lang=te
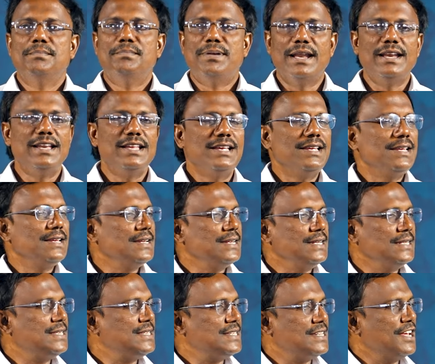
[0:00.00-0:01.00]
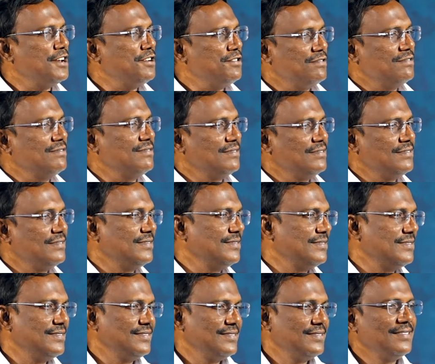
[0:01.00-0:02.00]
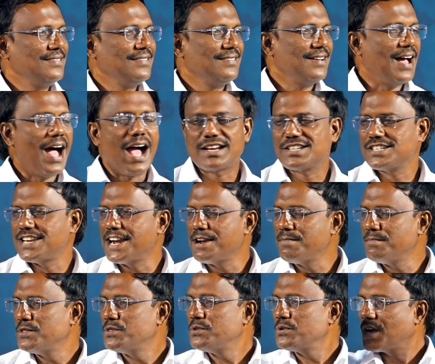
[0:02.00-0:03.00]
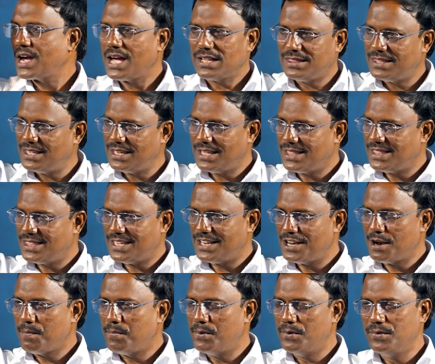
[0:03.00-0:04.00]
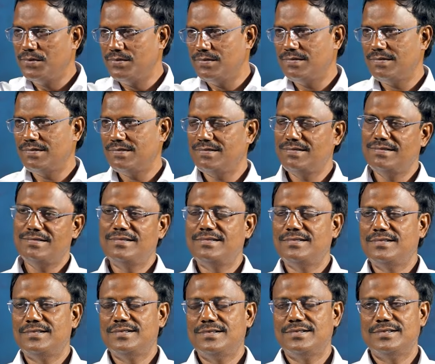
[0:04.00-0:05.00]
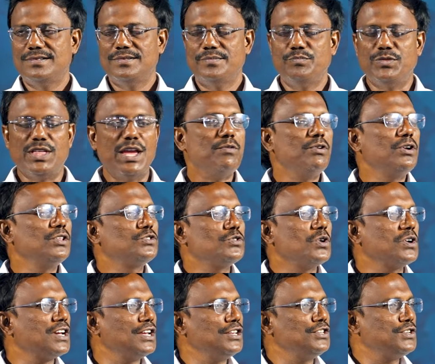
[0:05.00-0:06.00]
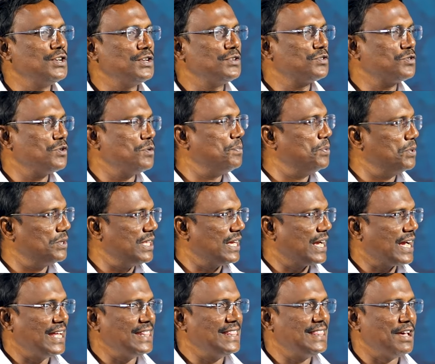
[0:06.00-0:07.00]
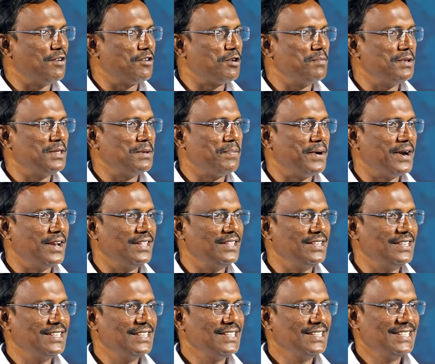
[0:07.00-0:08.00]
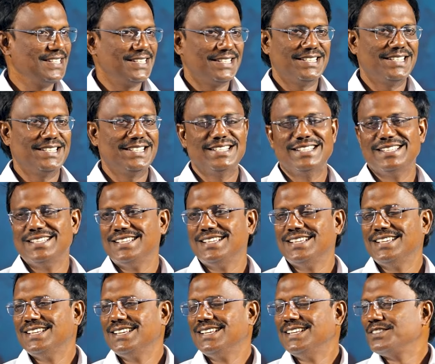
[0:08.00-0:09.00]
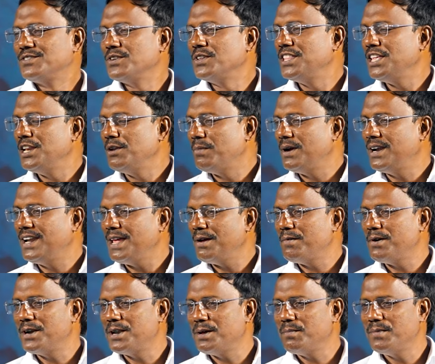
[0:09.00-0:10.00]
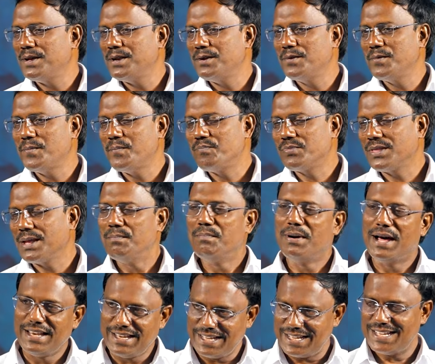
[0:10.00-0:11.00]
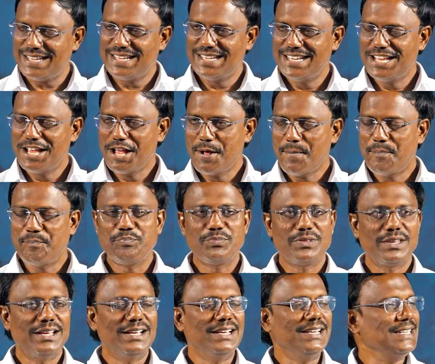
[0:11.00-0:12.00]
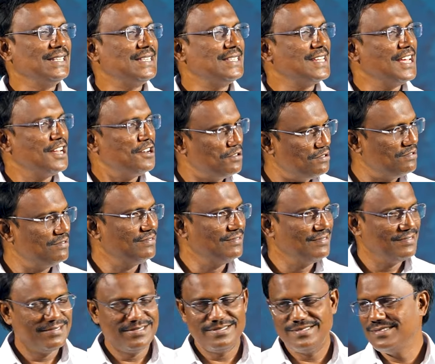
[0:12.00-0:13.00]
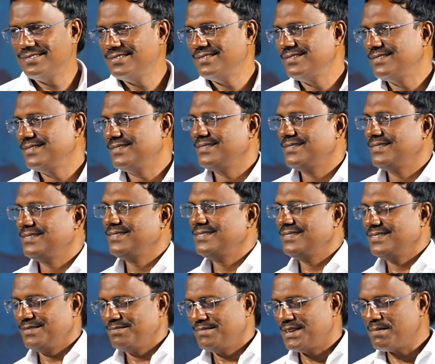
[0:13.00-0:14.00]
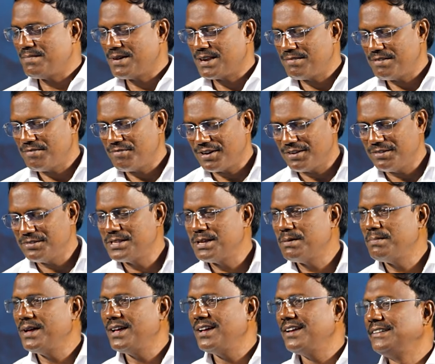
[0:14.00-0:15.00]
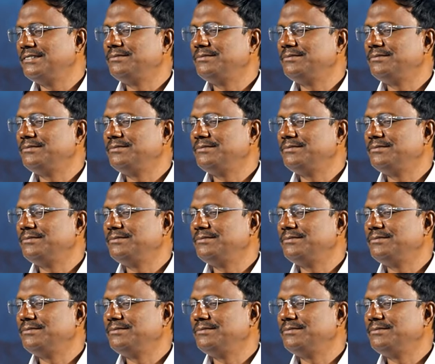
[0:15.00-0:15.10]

బలి ఇచ్చెను ఆ క్షణమందు కత్తి ఎత్తినప్పుడు దేవుడు జోక్యం చేసుకోకపోతే కత్తి ఎవరి మీద పడేది సో దీన్ని బట్టి ఏమంటాం మనం బలి ఇచ్చాను మరి మనం ఇవ్వగలుగుతామా